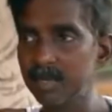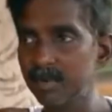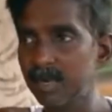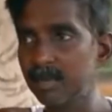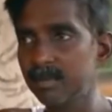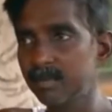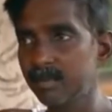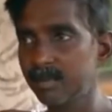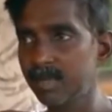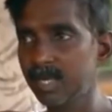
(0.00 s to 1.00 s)
మీద కూడా
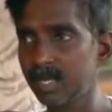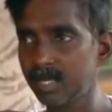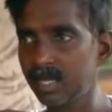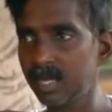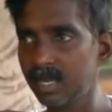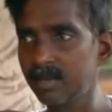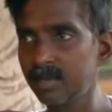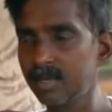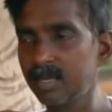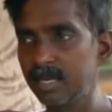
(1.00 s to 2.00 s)
ఎంత
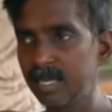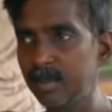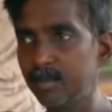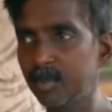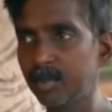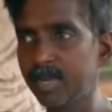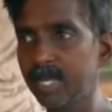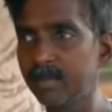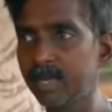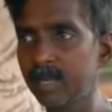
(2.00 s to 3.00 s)
నొప్పి
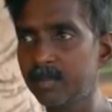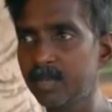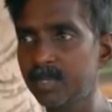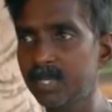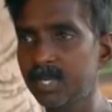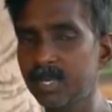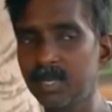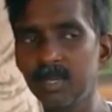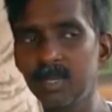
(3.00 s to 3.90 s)
విపరీతమైన నొప్పి వస్తుంది